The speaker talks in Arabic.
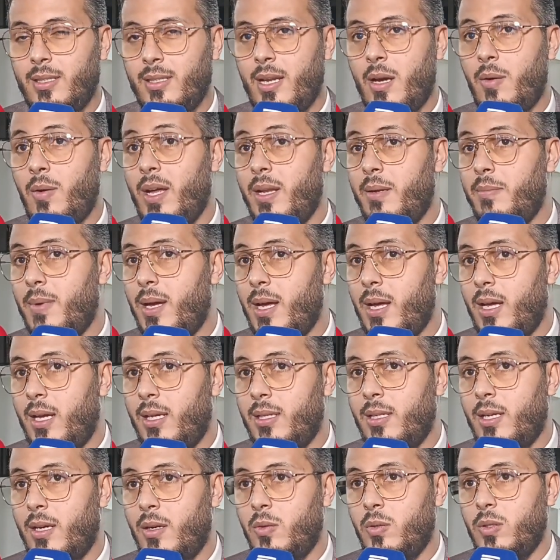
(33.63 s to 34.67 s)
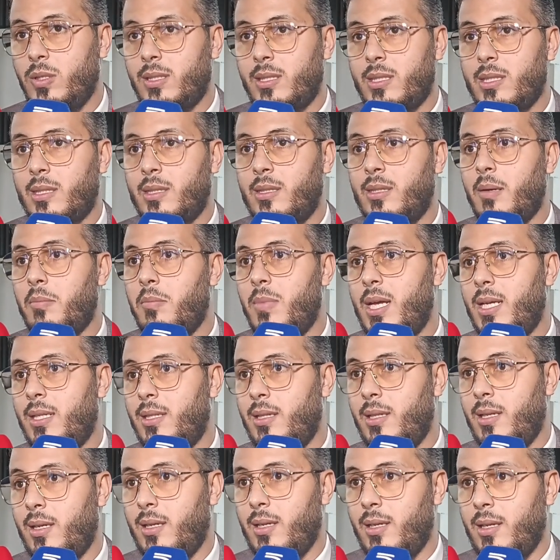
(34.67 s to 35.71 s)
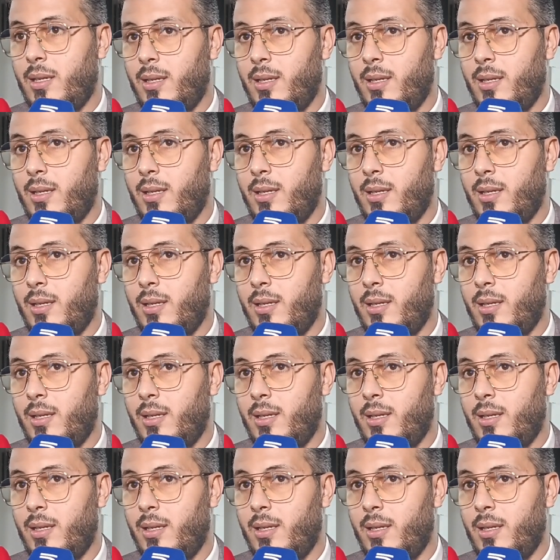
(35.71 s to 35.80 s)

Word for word: نوعا ما انه يتنظم هذا